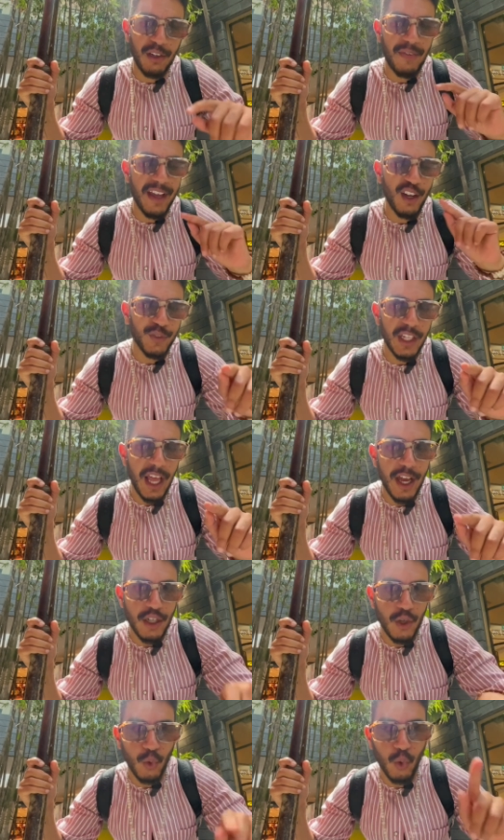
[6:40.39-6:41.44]
فيها نفس
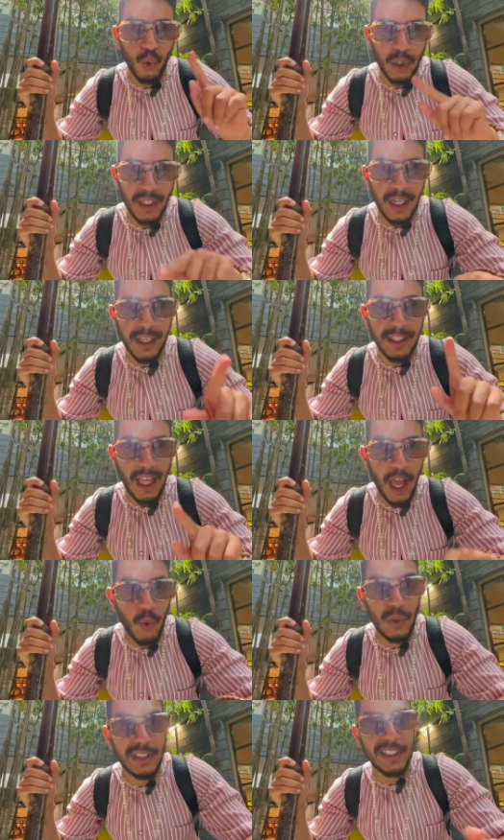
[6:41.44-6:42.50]
الحاجه وكل نهار كتحاول